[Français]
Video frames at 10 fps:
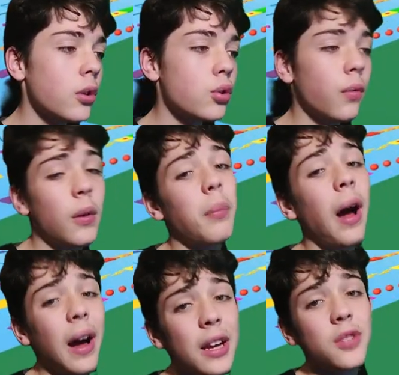je ne vais
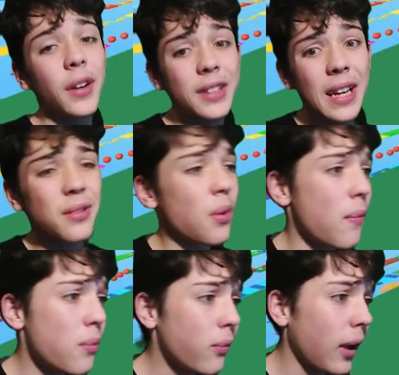pas H24
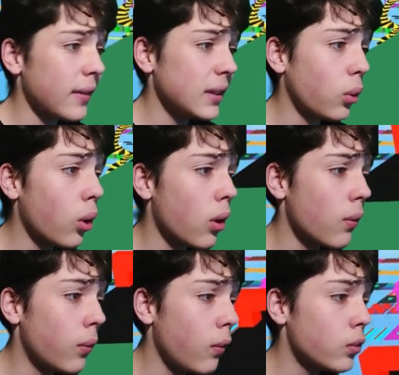vous faire des trolls,
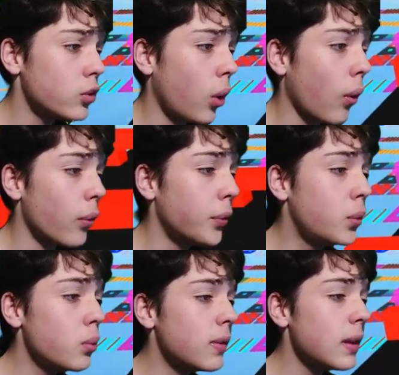vous vous en
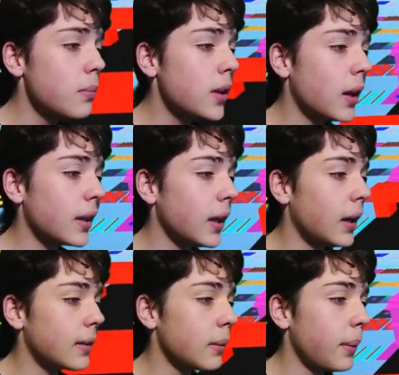doutez bien les gars.
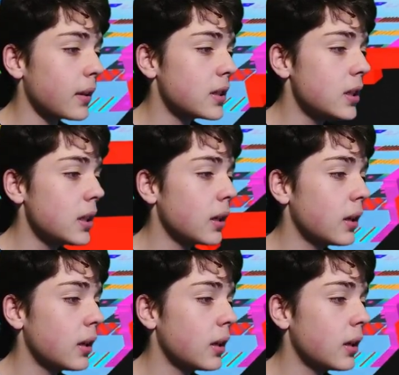Allez, c'est parti.